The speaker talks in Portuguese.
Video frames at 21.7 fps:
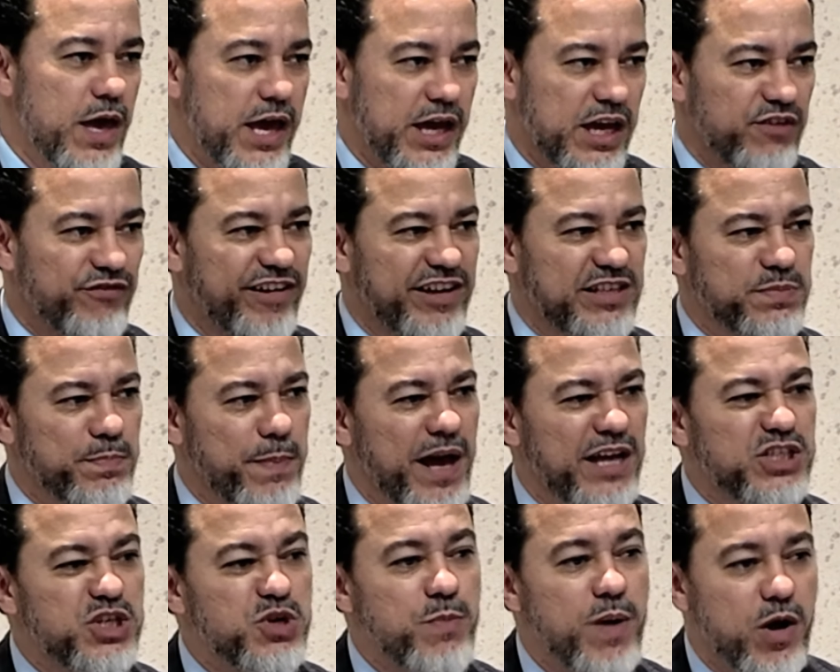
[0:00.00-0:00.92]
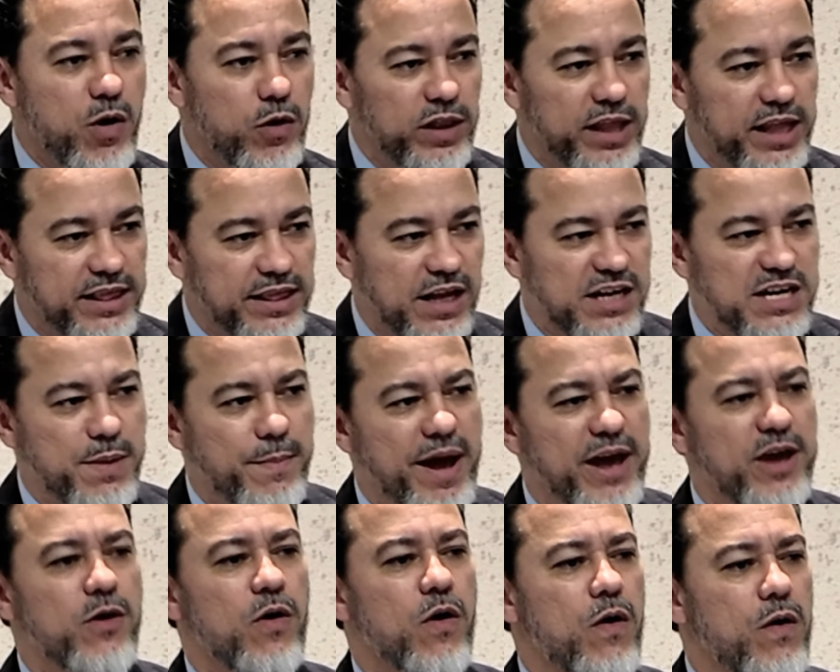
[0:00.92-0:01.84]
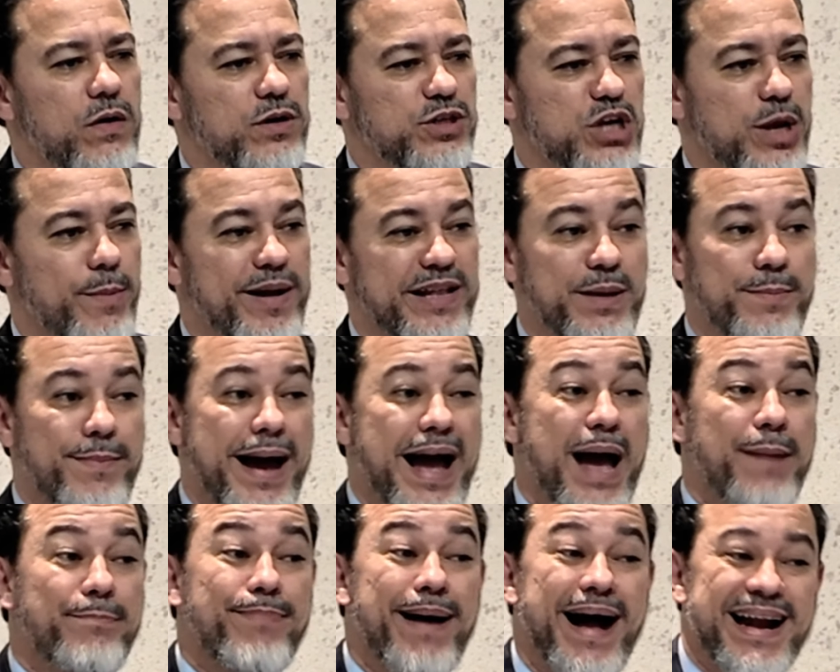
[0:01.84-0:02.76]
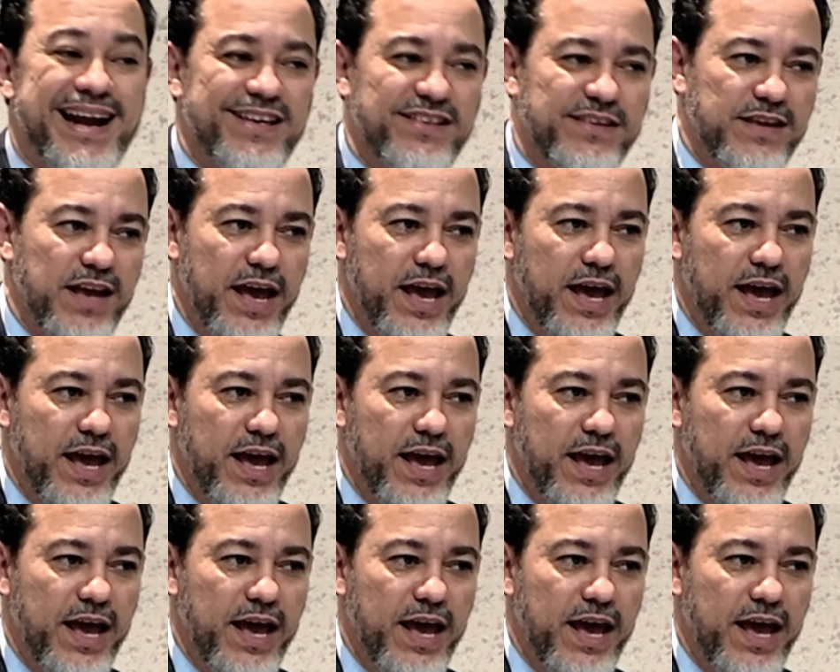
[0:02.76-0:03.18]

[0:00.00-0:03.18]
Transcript: que faz parte de uma coletânea maior chamada Mahabharata.